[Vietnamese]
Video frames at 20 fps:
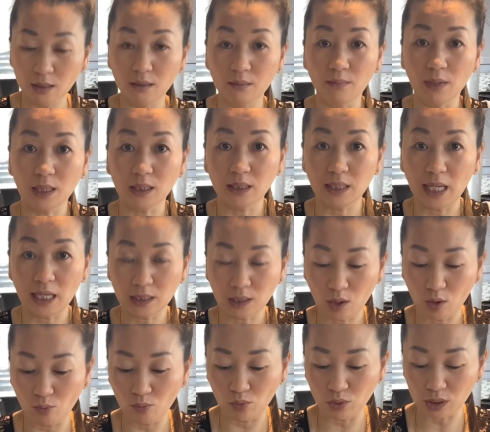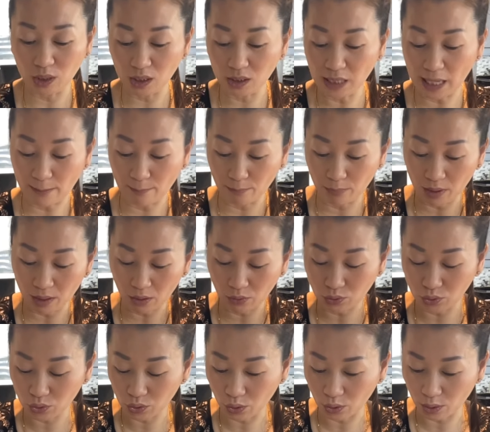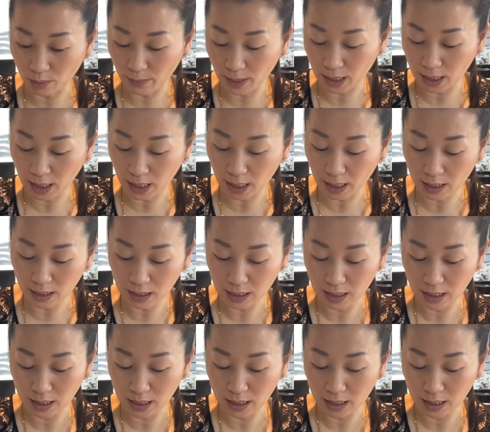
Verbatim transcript: mặc tia thâu một tới đạm bờ chởn mình té nữa